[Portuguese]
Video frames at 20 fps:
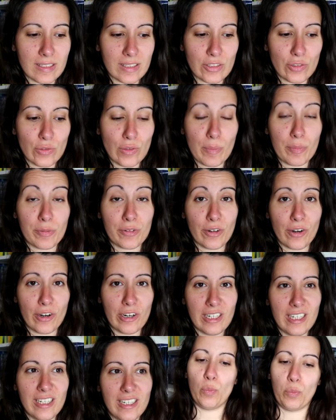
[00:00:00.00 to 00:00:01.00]
num
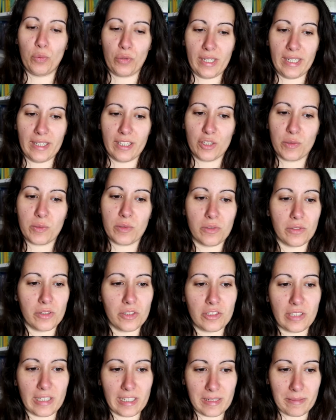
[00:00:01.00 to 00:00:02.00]
uproar, o porquê das
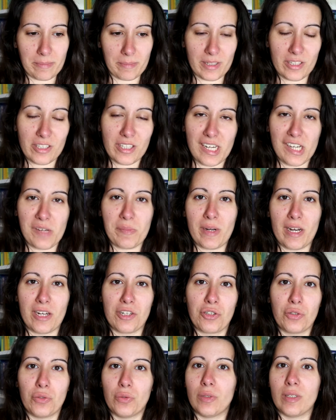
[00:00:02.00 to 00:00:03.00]
pessoas terem marchado para as
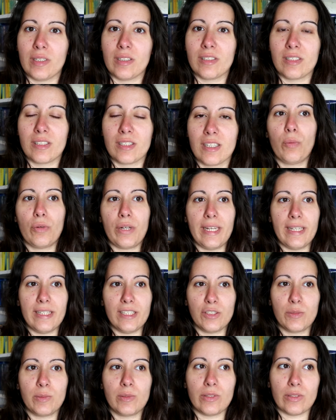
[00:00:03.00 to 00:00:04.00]
ruas, o porquê
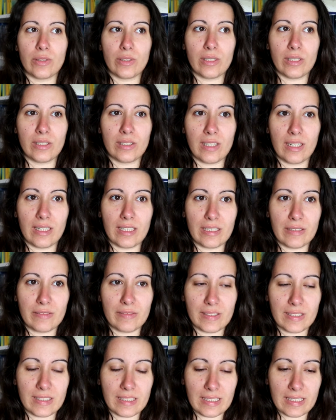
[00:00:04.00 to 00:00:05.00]
das pessoas estarem a
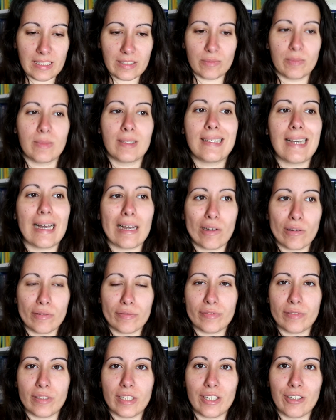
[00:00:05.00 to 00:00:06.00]
fazer uma
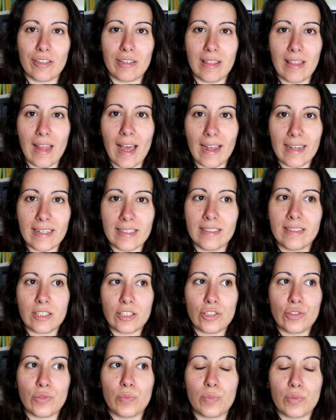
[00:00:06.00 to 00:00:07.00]
cacofonia online
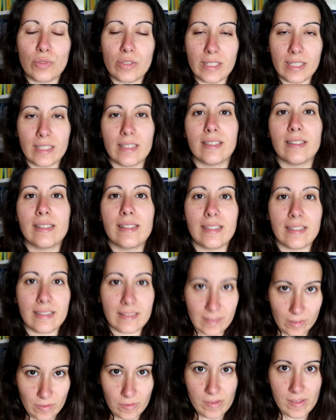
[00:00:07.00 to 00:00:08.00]
e o porquê disso ser
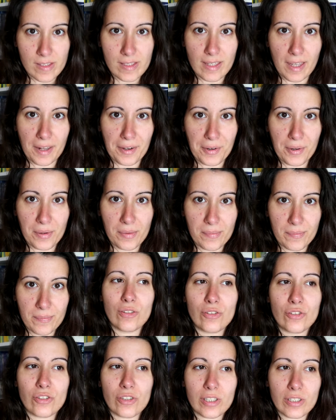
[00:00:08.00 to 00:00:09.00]
tão necessário.
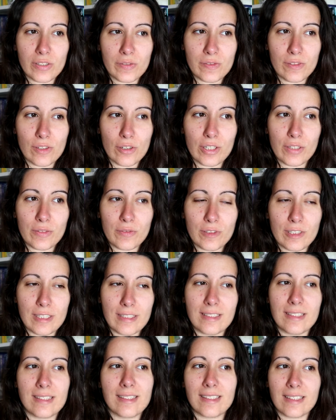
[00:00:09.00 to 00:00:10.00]
George Floyd foi
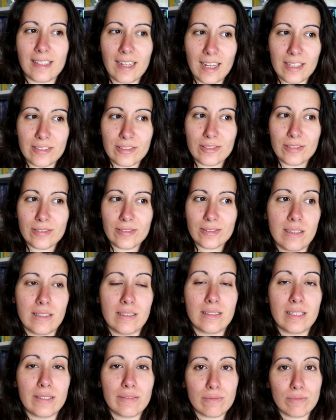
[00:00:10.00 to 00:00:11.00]
assassinado. Ele
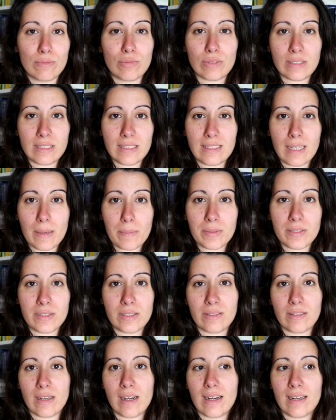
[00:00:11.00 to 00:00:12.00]
teve um polícia a
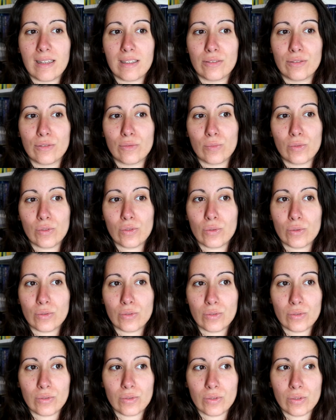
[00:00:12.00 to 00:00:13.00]
pressionar-lhe o
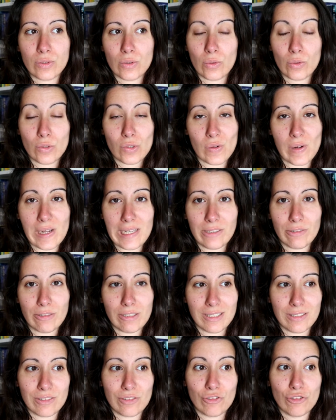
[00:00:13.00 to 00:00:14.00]
pescoço com o joelho
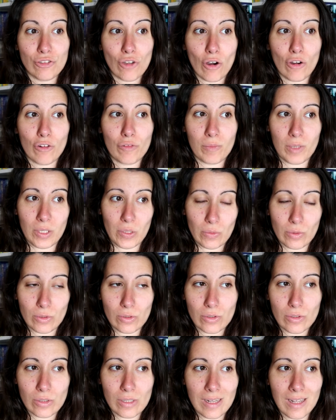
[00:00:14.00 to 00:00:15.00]
durante 9
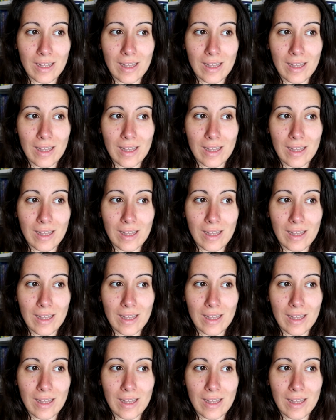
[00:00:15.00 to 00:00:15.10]
minutos